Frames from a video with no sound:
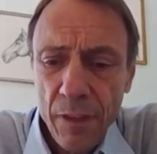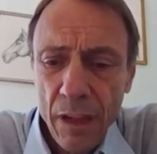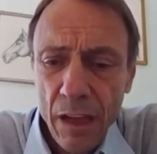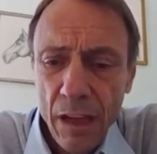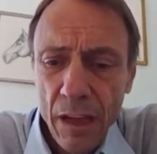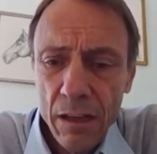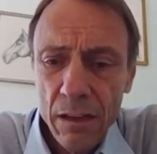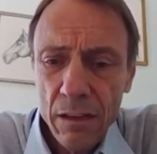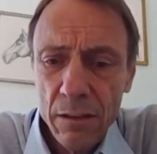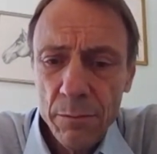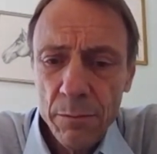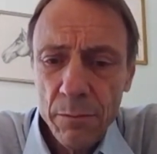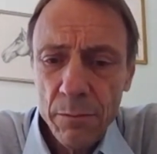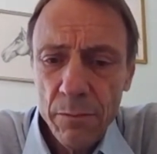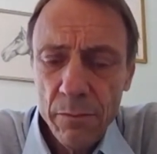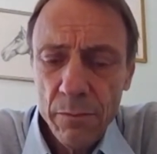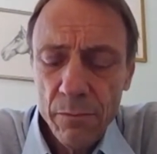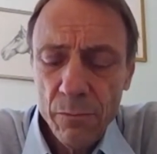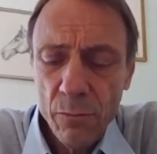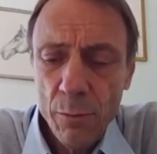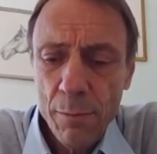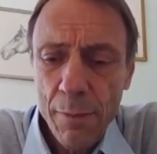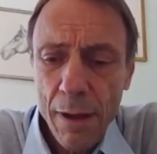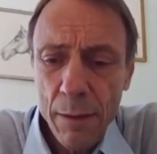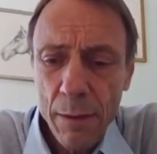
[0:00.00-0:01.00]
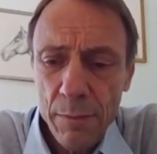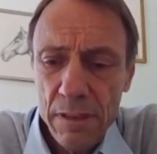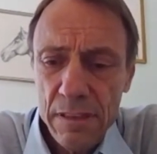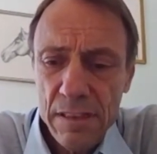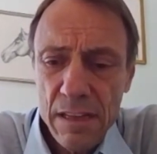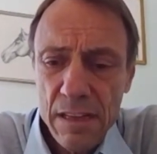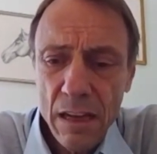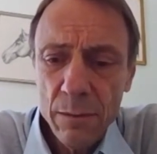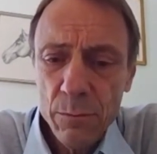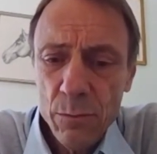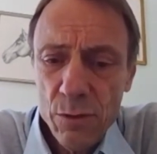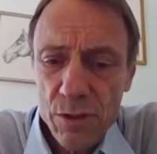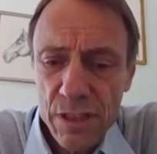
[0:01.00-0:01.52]
Ähm, wobei man
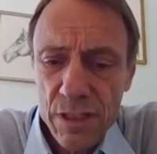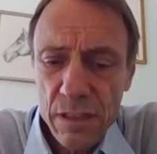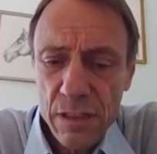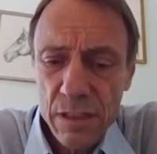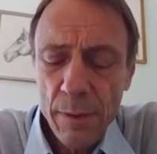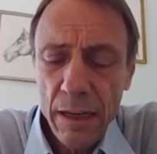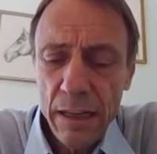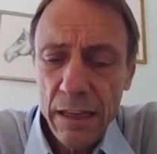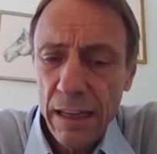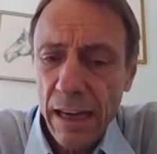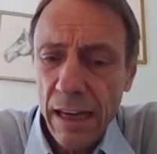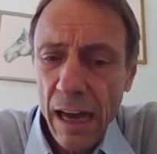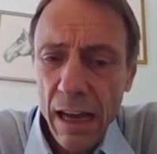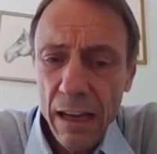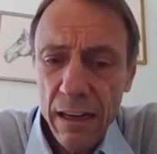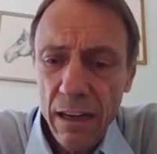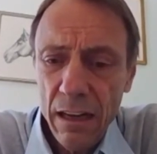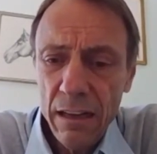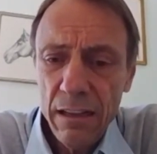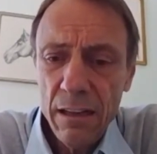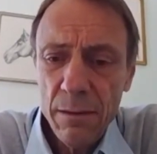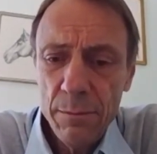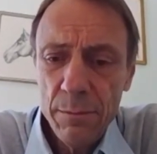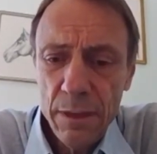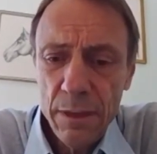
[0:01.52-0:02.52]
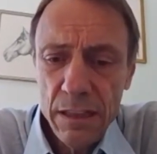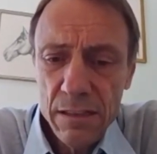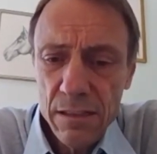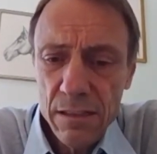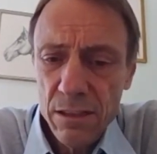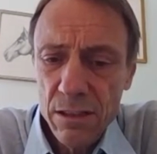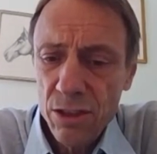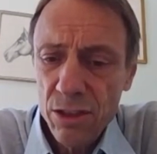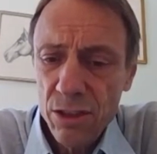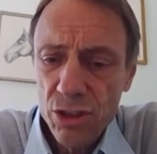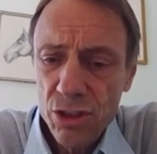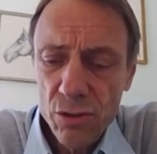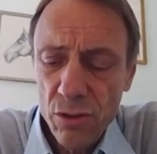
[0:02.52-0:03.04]
sagen muss, ich meine, gerade an der
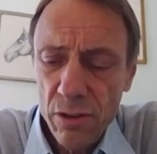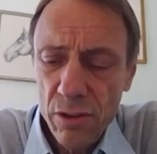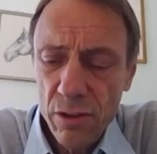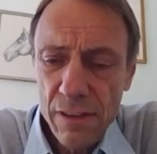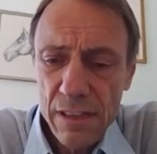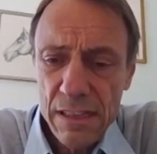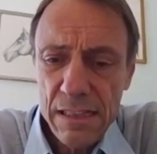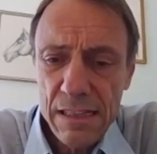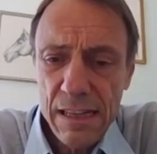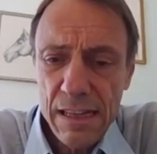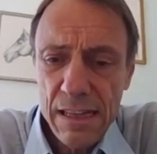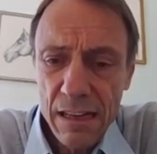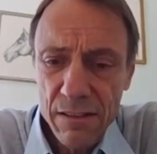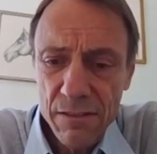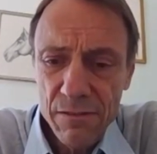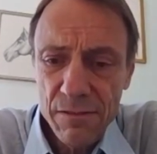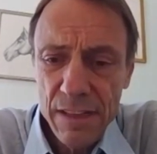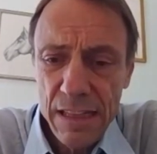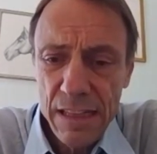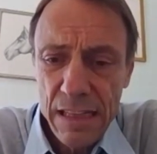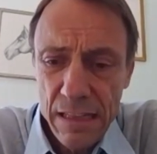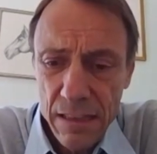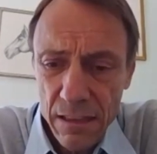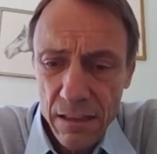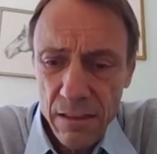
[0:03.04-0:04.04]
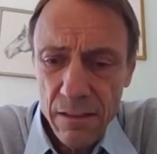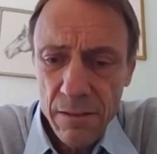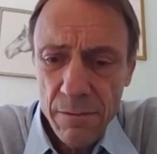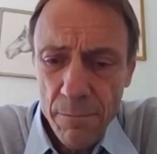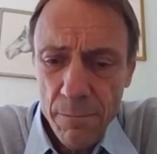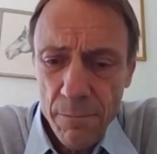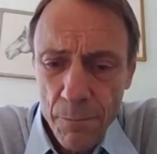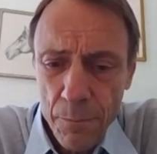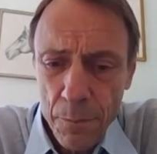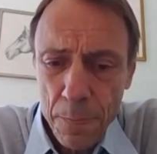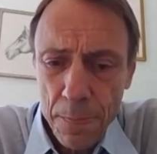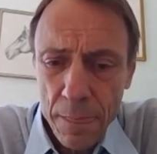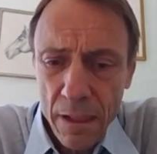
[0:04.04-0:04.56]
Medizinischen Universität Wien
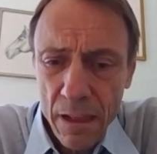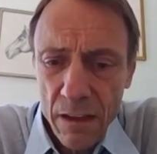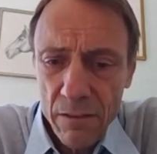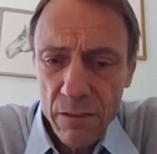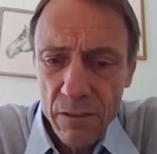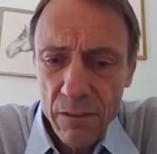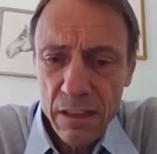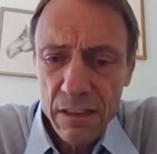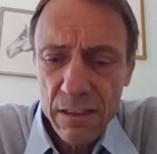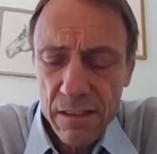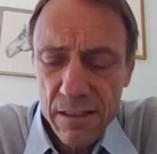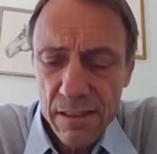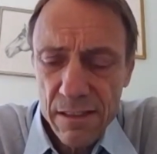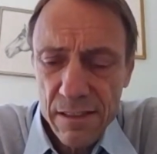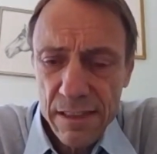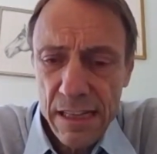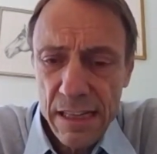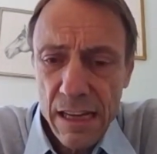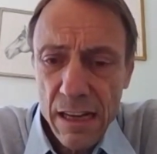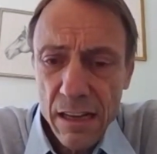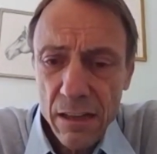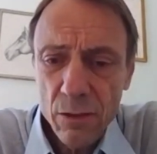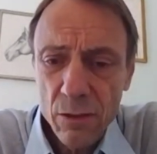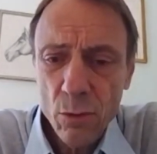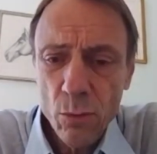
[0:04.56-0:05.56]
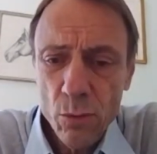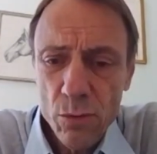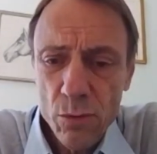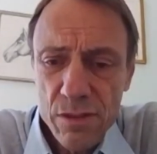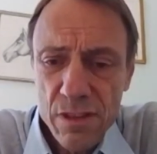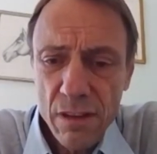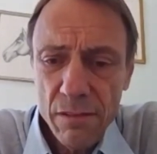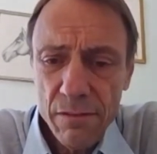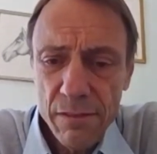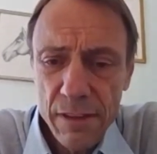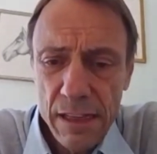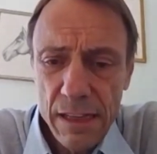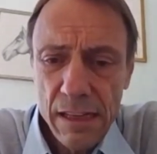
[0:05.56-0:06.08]
wird sehr
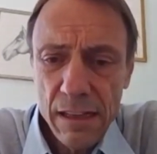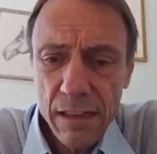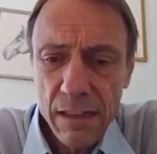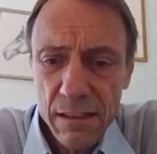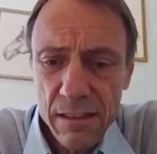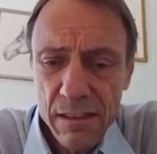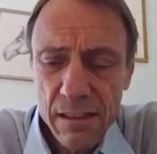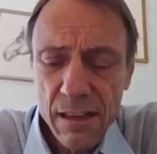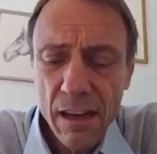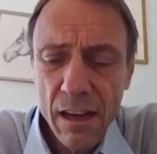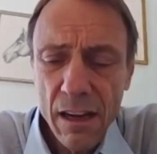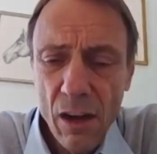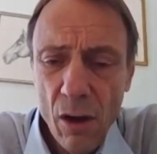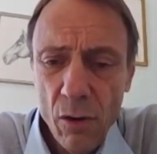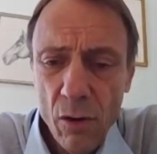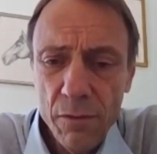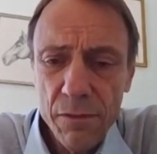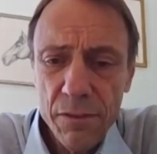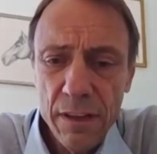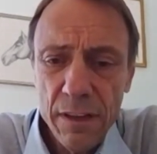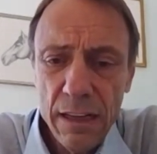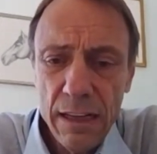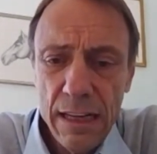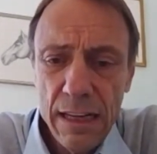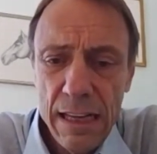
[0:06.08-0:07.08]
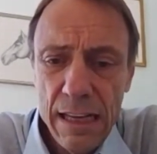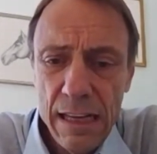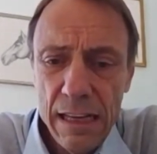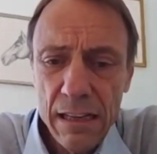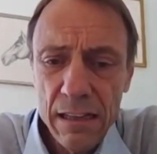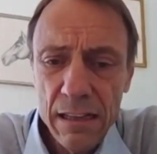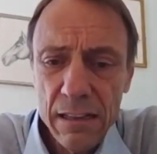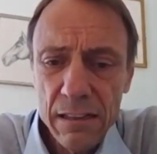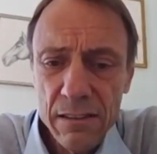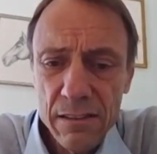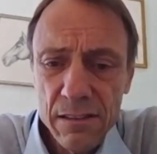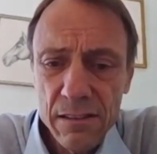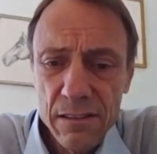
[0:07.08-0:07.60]
großer Wert darauf
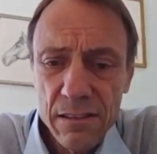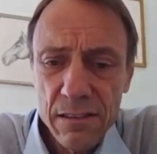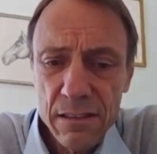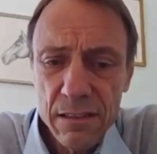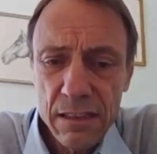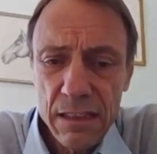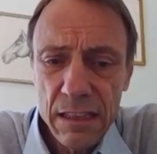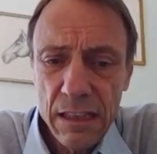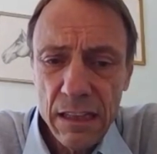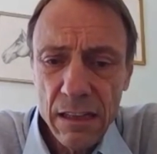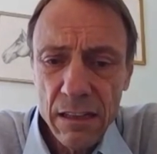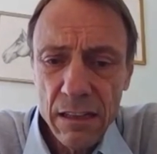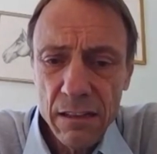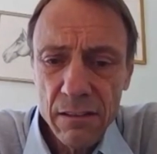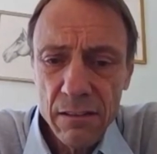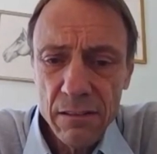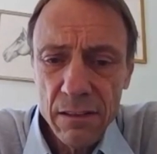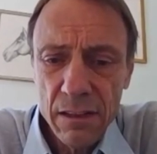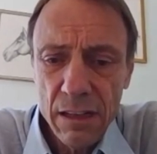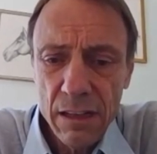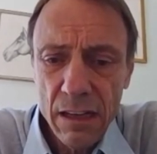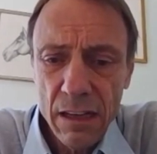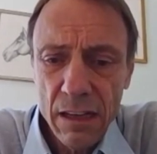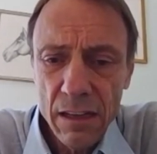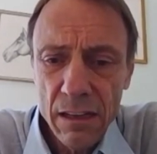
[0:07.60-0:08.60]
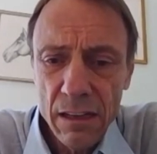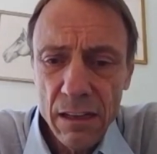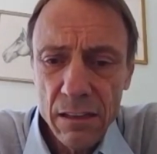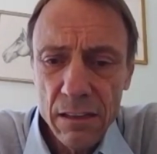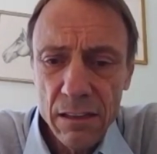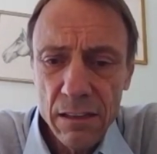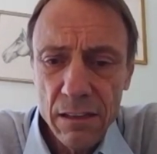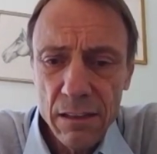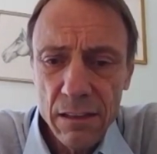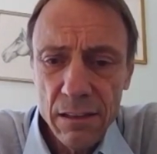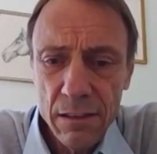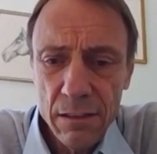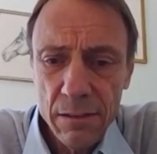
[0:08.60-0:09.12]
gelegt, den
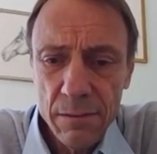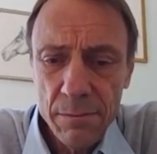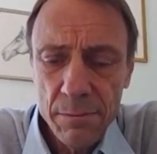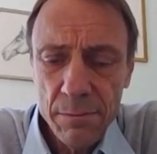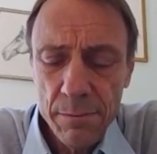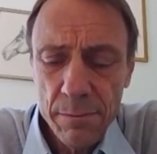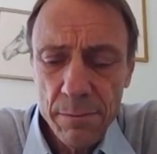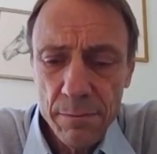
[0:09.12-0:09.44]
äh,